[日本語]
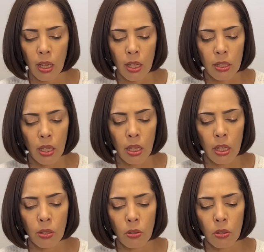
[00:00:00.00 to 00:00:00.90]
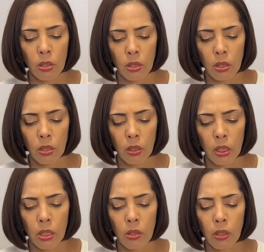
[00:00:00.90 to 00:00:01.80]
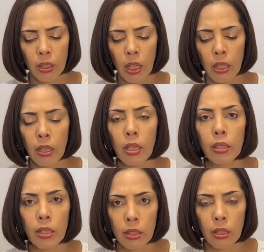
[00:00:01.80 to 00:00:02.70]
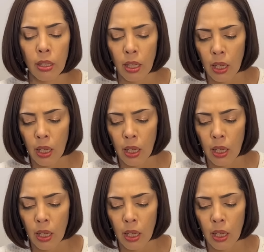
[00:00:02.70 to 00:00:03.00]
製造する必要がないからです。